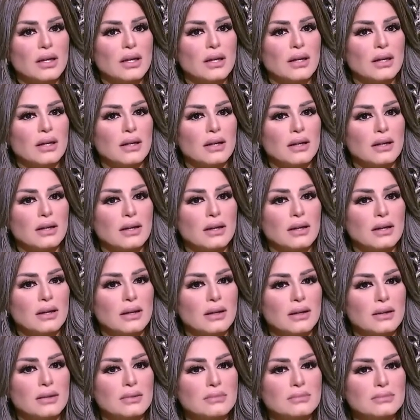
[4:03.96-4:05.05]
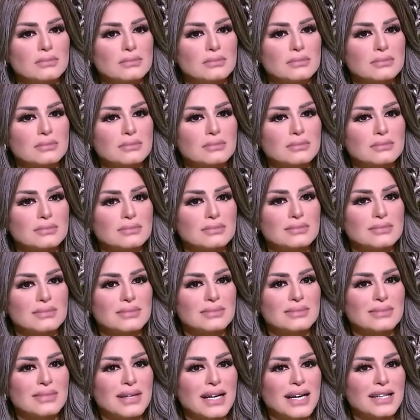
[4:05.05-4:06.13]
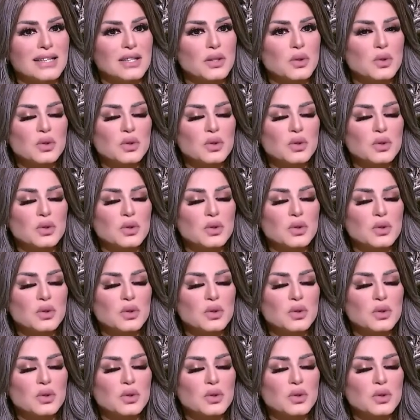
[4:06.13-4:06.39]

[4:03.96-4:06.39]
آه انا